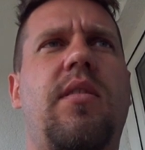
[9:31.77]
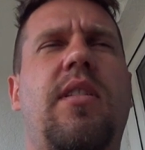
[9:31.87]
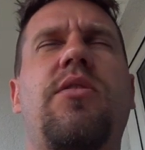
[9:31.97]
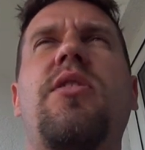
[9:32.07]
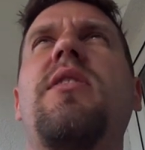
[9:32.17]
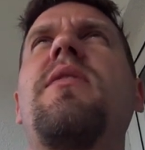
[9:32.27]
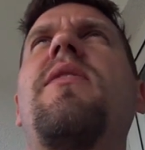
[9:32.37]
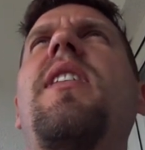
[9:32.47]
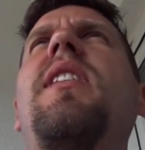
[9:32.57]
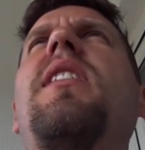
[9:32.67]
Jak to się
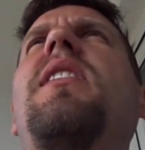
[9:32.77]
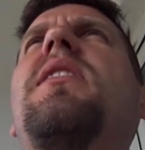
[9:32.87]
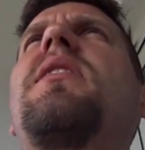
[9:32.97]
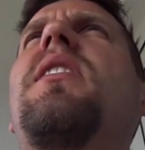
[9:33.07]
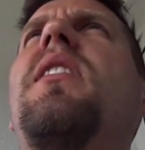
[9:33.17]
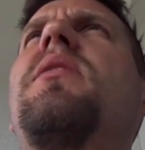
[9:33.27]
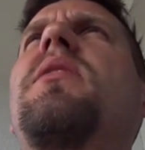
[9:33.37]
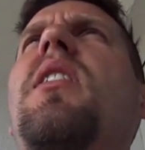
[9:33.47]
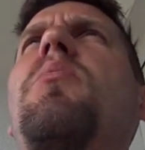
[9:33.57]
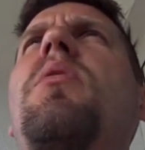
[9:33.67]
nazywa? Sky,
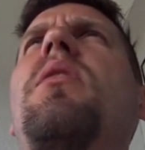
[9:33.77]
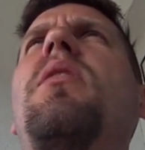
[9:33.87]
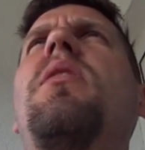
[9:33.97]
Skywall?